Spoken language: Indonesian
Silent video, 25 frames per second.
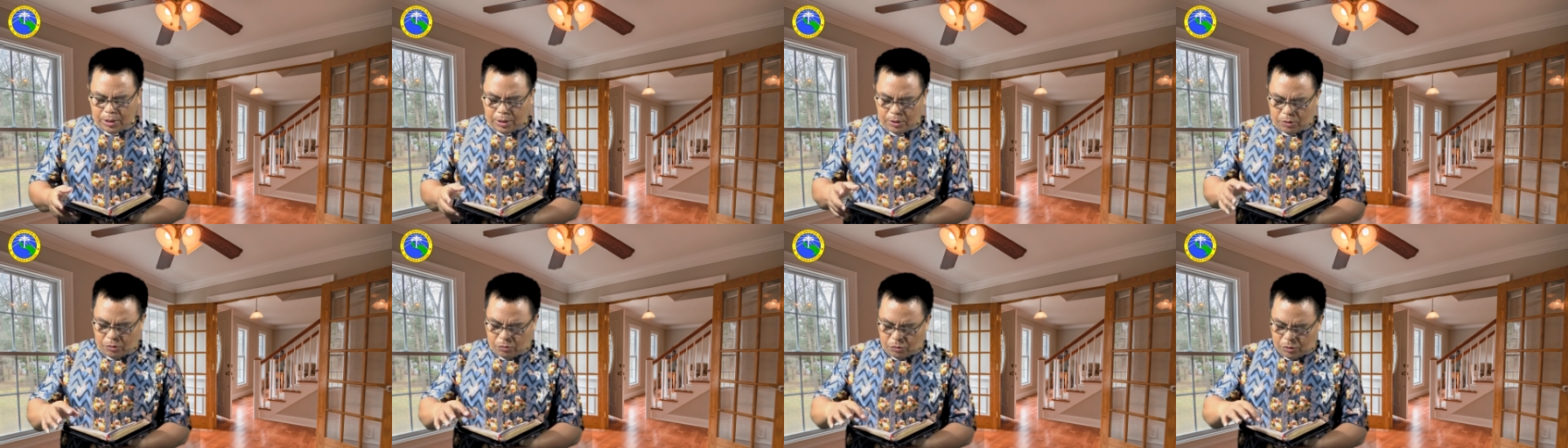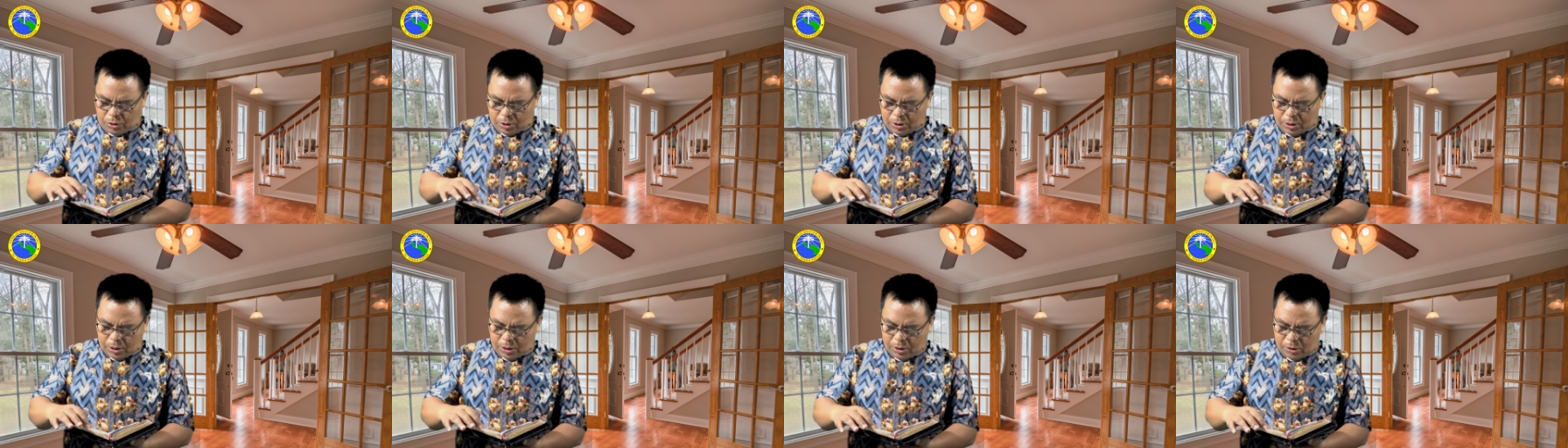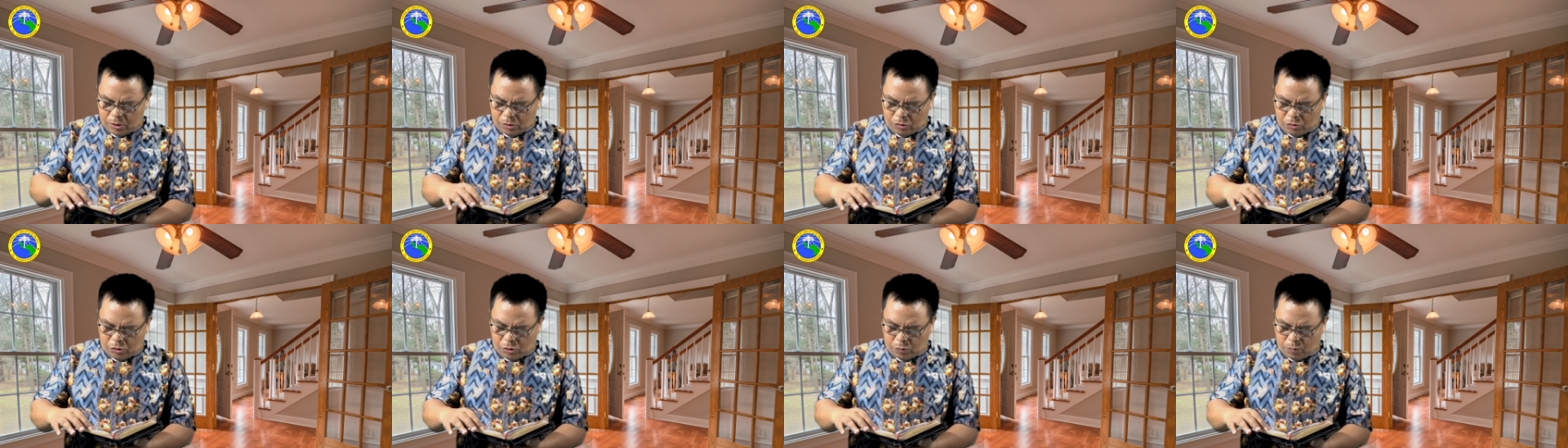Yesus
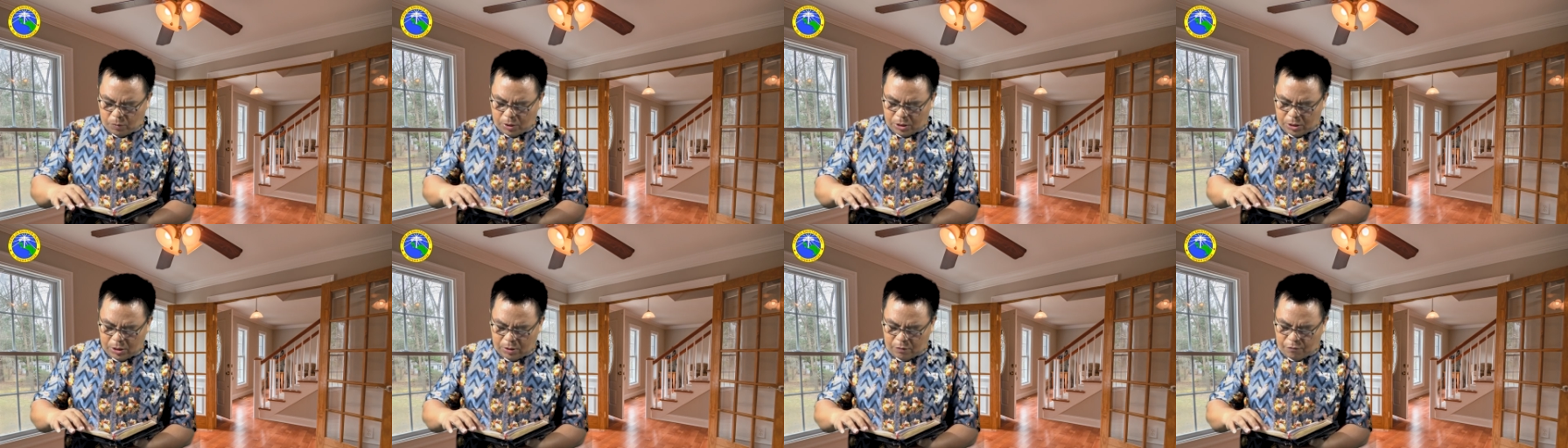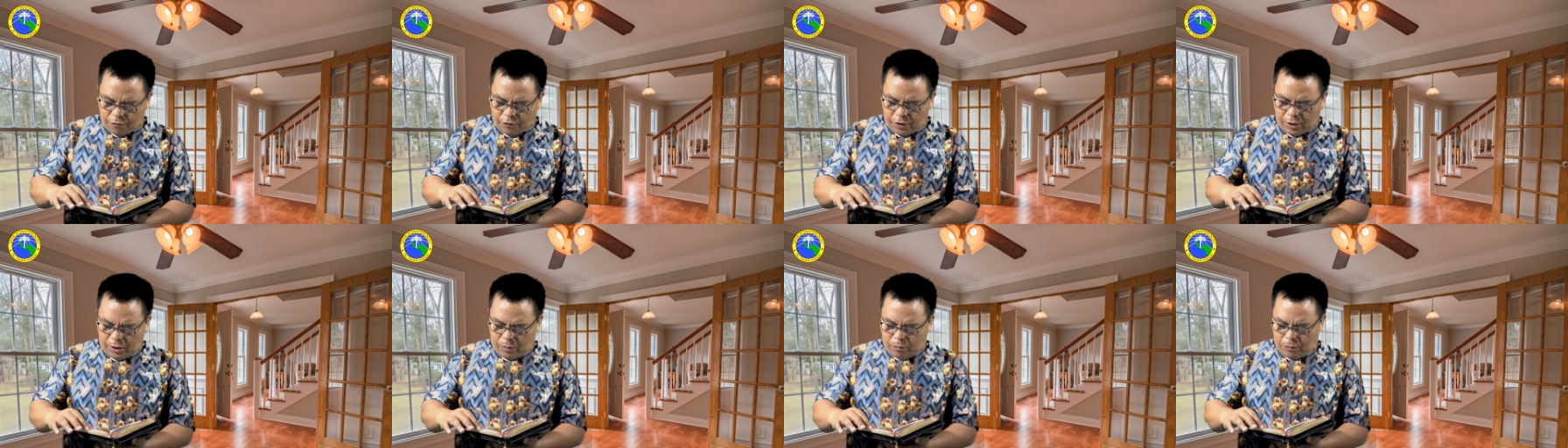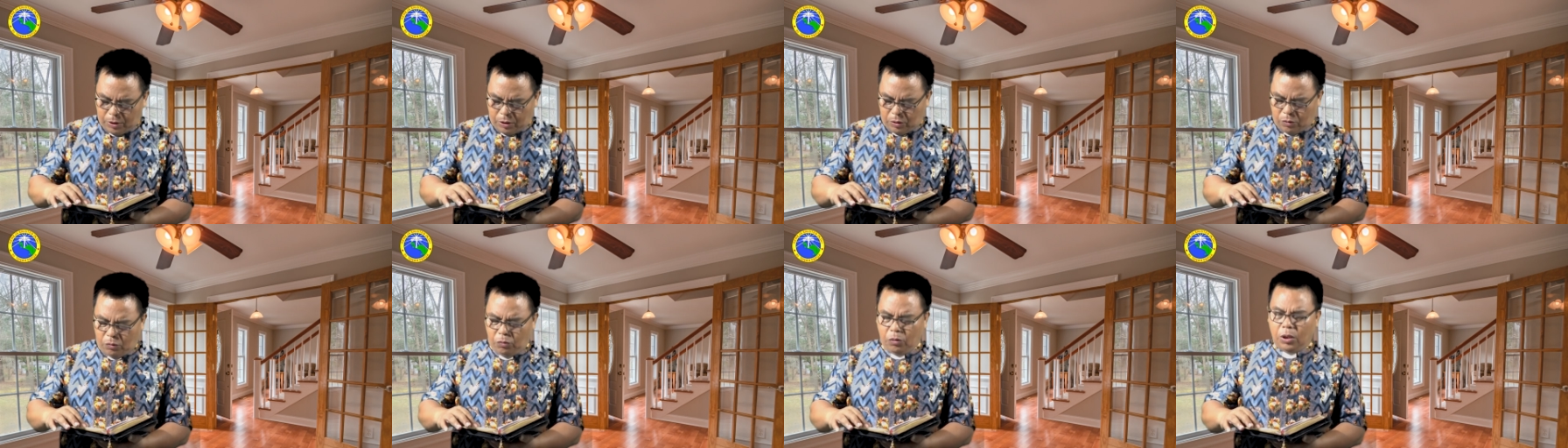Kristus bagian
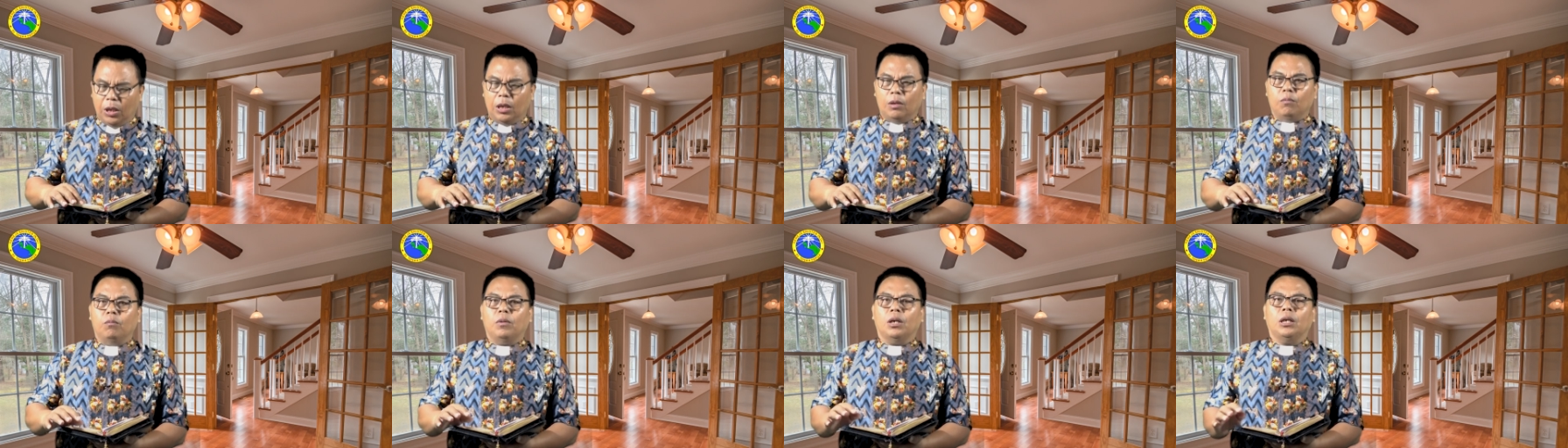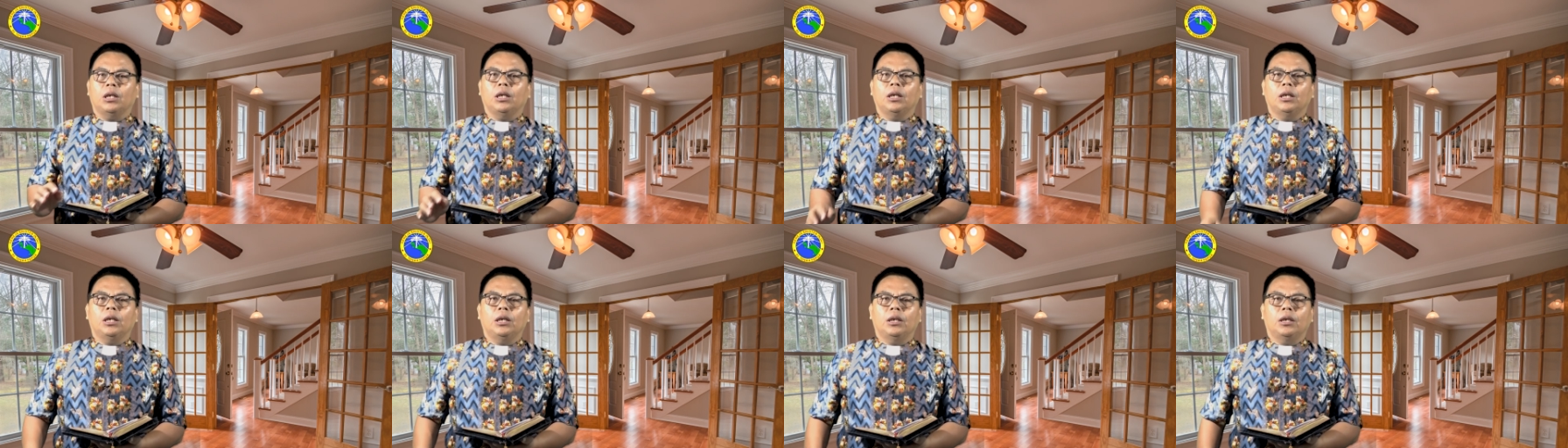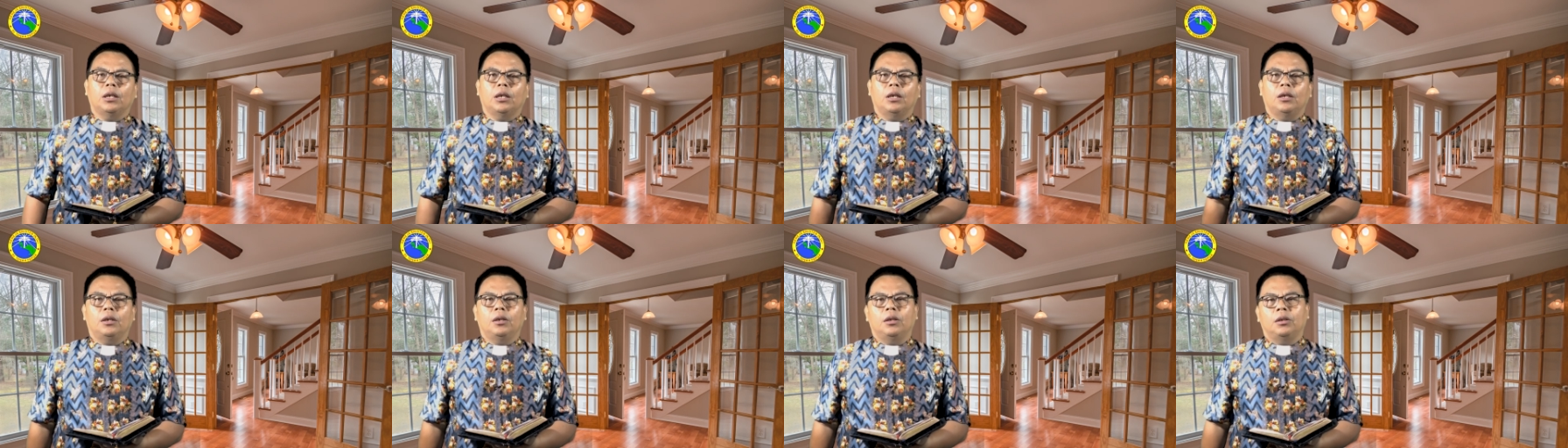firman Tuhan bagi
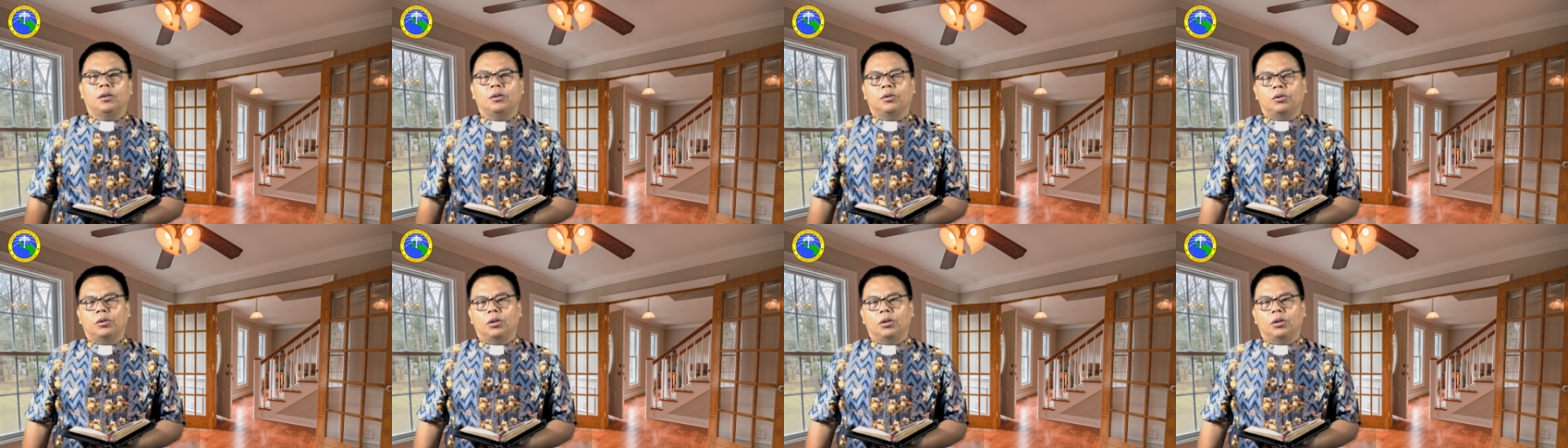kita di